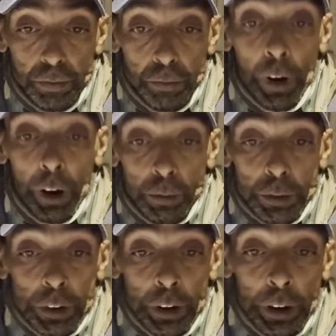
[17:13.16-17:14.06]
ما
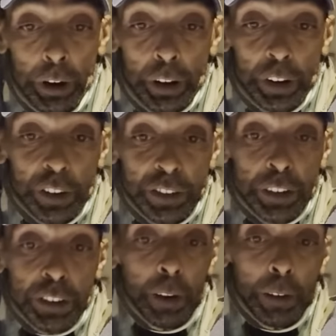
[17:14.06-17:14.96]
قلت انا
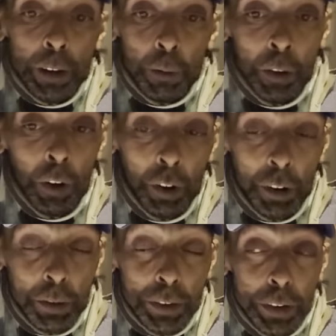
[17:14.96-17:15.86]
سنساونا
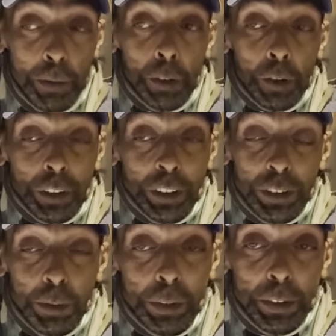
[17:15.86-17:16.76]
بغوكو فانا بغوك
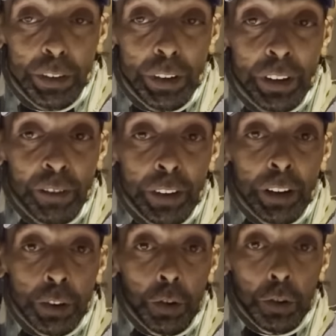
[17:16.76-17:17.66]
نكسمي فانا
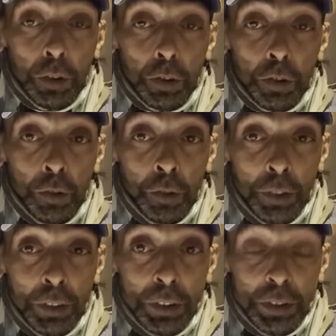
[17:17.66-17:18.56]
فانا توخت شكوت